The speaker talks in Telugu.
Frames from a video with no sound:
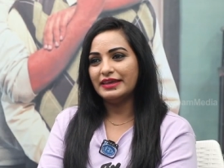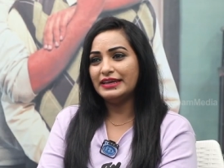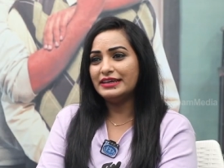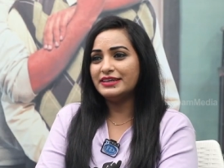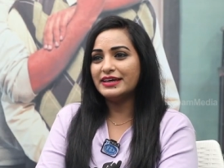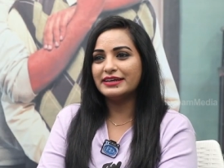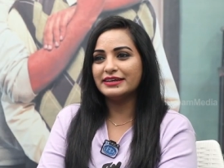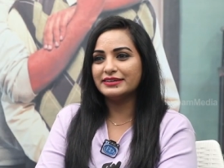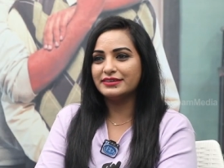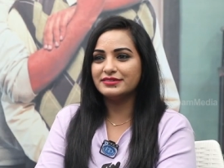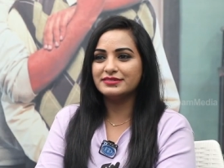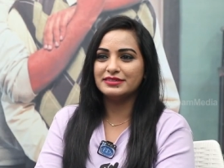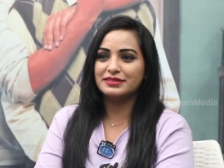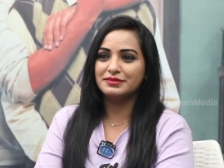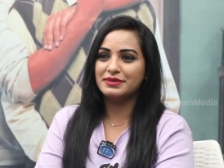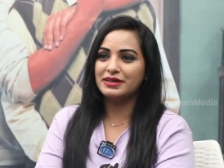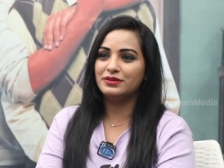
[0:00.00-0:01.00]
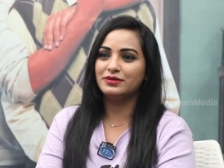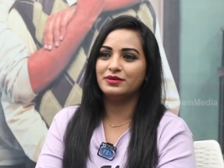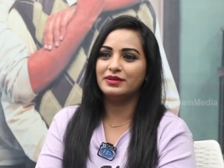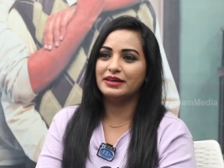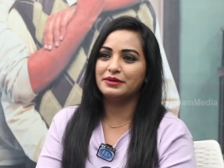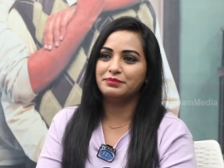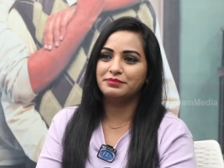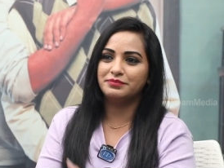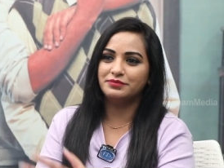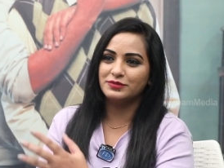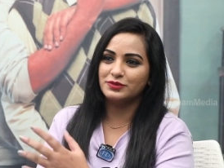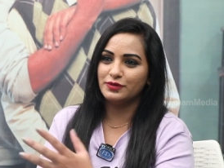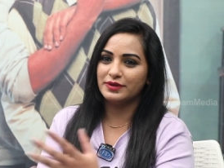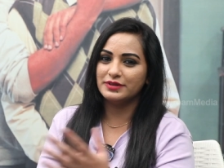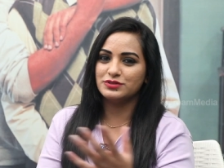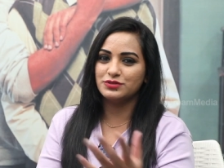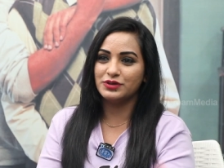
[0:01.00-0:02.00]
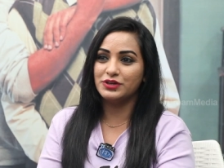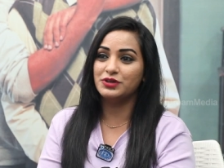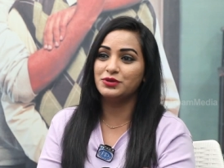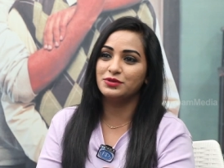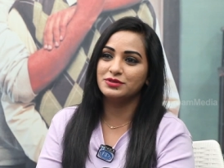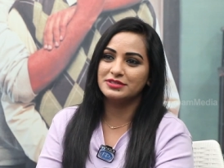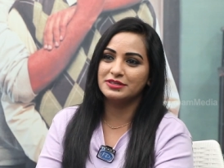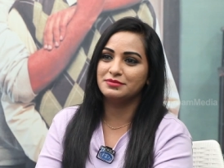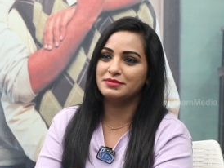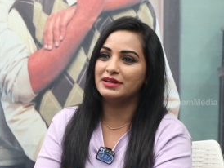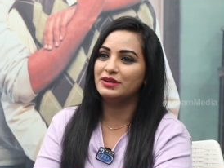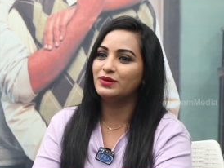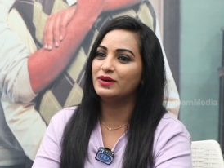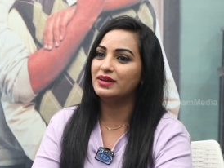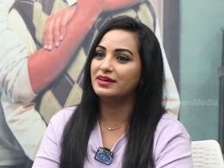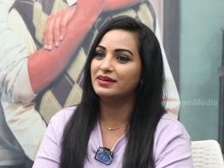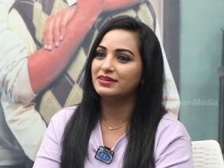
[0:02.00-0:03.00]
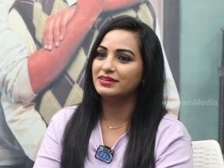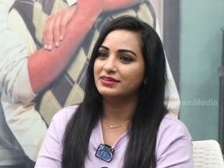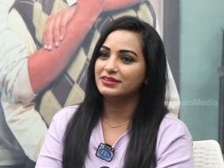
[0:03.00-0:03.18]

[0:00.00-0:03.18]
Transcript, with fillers: ఏ డైరెక్టర్ సినిమాలు లైక్ సో అండ్ సో హీరో సినిమాలు అలా